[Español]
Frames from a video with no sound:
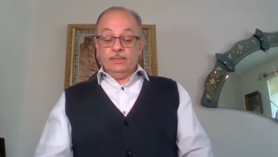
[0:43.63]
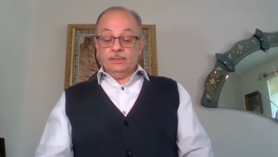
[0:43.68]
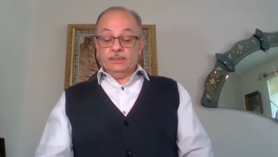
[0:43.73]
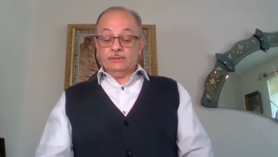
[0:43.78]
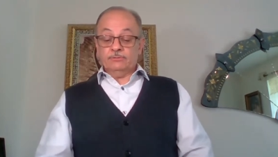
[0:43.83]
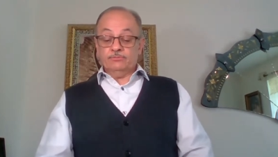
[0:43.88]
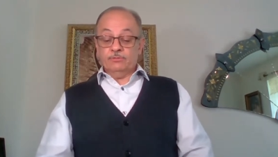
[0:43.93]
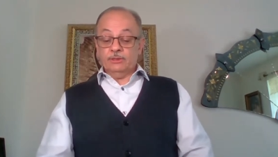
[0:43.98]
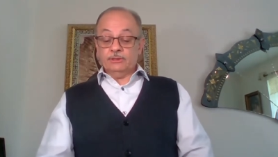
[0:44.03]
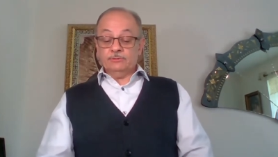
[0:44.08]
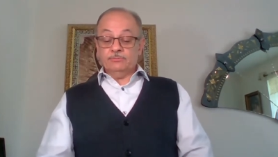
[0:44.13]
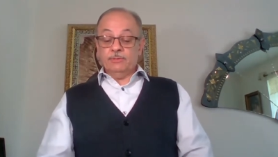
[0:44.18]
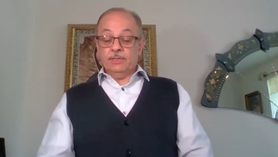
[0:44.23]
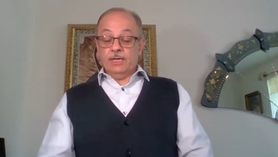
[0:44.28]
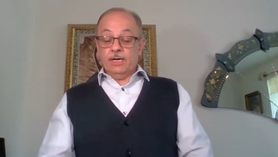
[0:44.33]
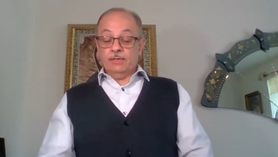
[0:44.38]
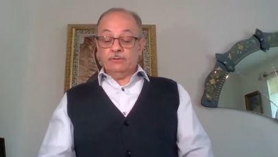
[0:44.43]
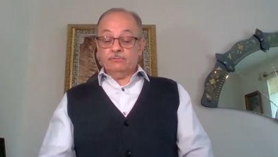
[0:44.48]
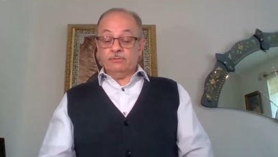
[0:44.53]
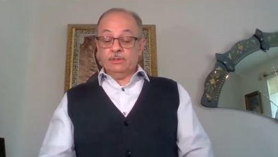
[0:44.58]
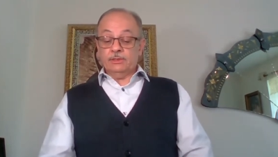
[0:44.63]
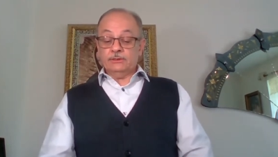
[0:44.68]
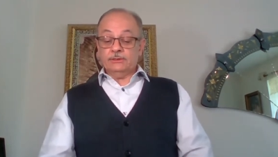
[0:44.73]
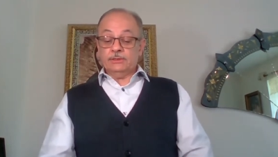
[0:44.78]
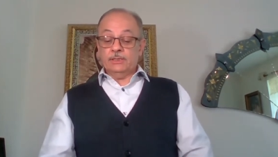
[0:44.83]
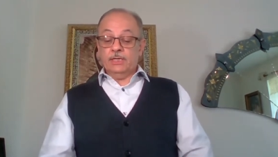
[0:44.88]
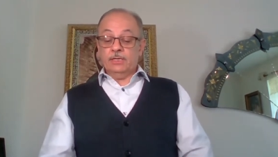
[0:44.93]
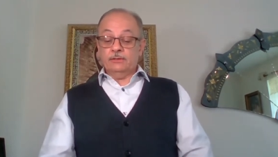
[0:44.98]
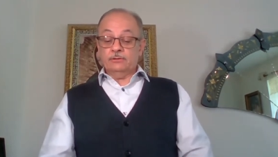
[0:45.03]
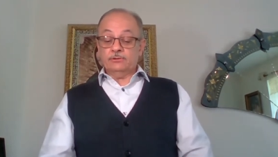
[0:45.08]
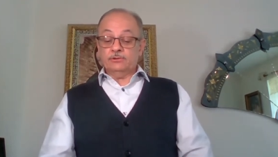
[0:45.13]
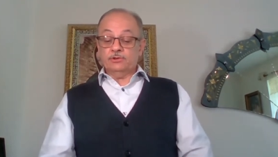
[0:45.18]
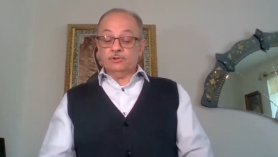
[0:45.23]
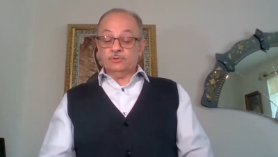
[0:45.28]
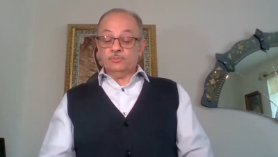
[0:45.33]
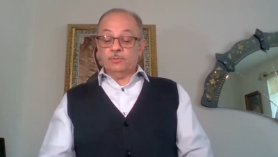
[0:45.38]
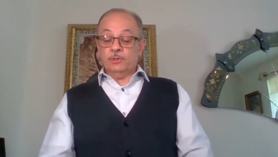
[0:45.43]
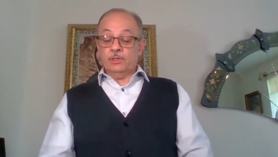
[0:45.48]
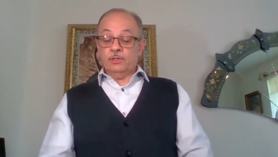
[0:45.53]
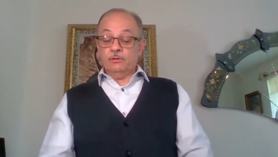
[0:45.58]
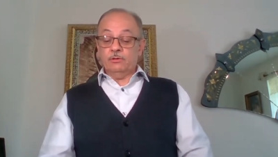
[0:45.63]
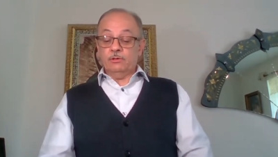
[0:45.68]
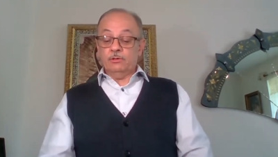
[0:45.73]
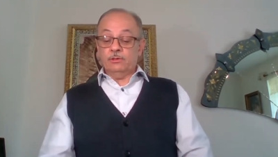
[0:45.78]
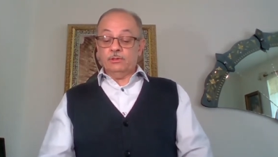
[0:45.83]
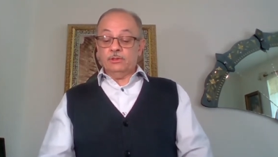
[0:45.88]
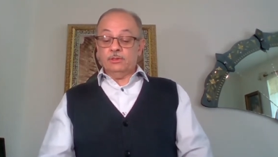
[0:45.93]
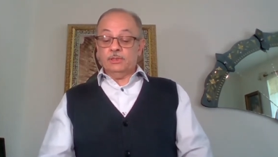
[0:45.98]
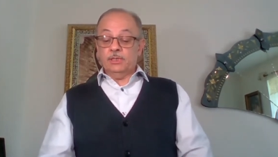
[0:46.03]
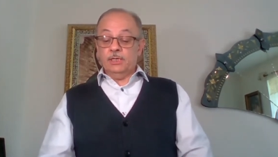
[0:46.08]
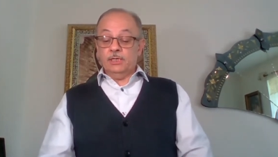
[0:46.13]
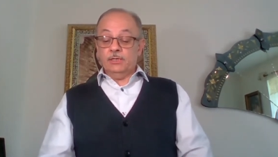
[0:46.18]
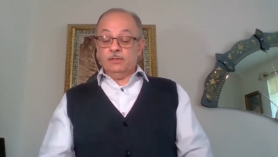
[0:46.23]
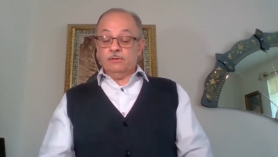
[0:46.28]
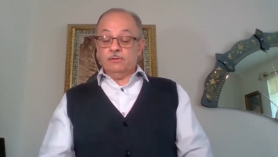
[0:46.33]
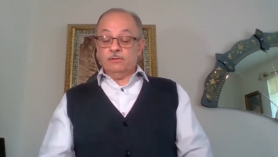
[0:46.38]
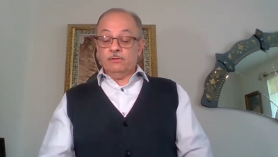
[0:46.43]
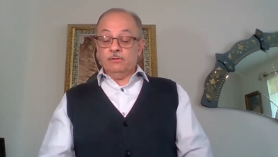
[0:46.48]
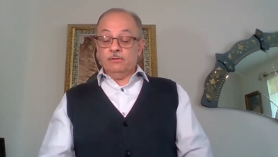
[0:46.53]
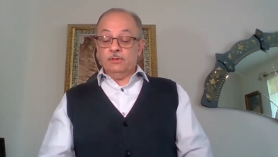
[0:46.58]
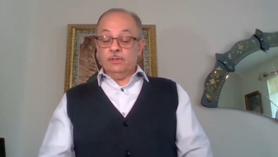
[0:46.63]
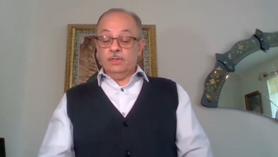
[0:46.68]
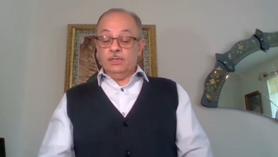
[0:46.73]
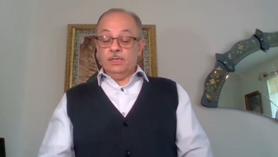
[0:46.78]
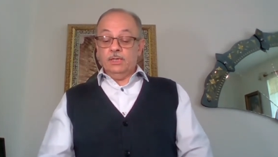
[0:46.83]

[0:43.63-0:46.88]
Después mirando al cielo suspiró y dijo,